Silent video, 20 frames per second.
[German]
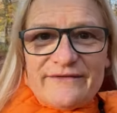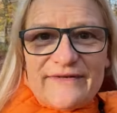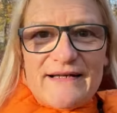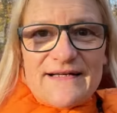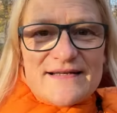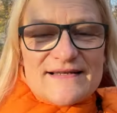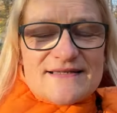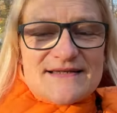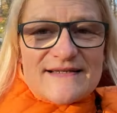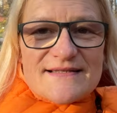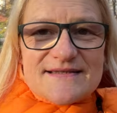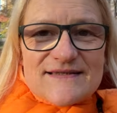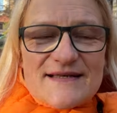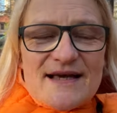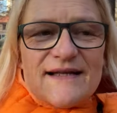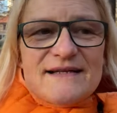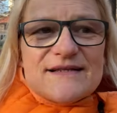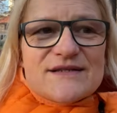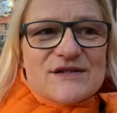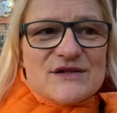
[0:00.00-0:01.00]
weil das jetzt
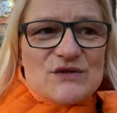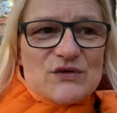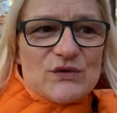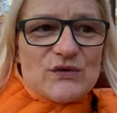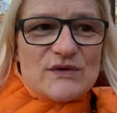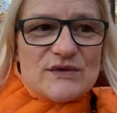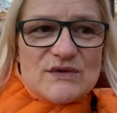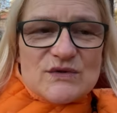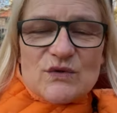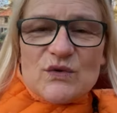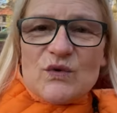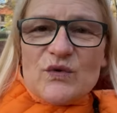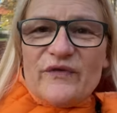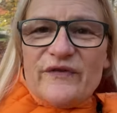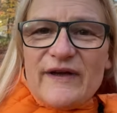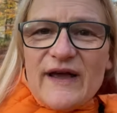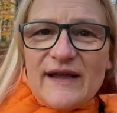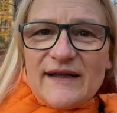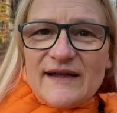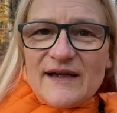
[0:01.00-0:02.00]
alles schon so
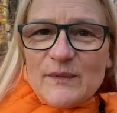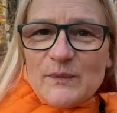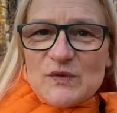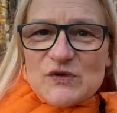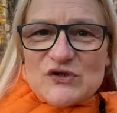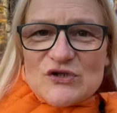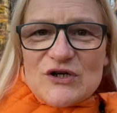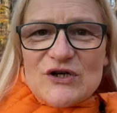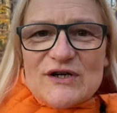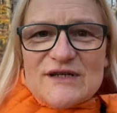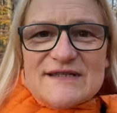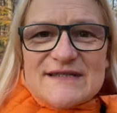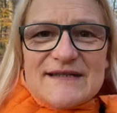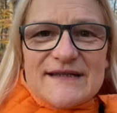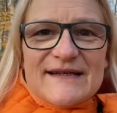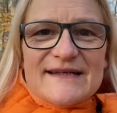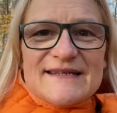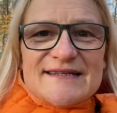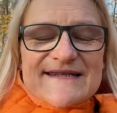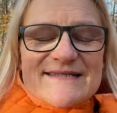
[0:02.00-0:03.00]
fertig beschlossen
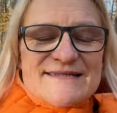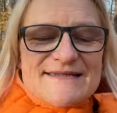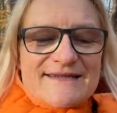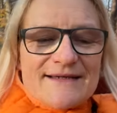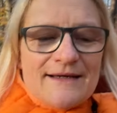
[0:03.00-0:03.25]
ist.